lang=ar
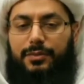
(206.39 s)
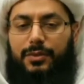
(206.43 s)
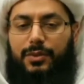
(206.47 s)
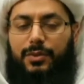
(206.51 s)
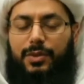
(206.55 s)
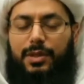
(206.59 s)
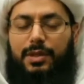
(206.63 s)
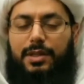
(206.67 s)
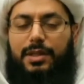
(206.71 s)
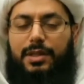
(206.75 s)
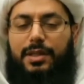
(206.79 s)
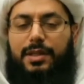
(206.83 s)

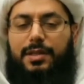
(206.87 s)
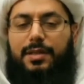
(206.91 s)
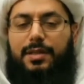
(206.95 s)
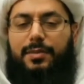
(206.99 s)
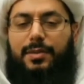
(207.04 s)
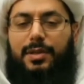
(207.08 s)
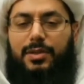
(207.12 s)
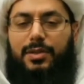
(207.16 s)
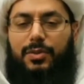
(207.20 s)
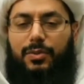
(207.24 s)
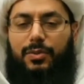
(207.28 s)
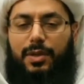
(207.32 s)
يريد أن
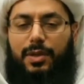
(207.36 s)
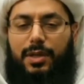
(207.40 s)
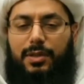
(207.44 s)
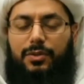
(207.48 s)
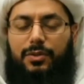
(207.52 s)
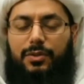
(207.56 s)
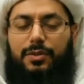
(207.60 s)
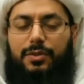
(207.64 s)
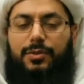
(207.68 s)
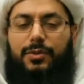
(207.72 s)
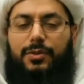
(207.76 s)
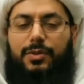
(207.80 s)
يكسب
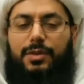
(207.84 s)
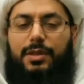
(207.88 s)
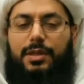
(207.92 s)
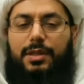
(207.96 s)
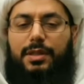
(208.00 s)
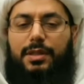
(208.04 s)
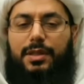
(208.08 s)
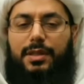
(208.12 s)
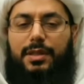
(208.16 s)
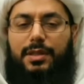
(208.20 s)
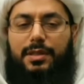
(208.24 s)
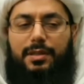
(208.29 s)
أصواتهم يريد
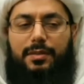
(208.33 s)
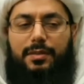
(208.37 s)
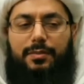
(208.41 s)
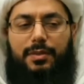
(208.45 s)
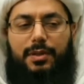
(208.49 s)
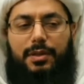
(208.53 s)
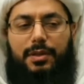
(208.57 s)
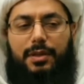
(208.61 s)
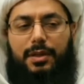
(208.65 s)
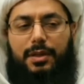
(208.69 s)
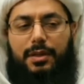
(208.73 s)
أن يكسب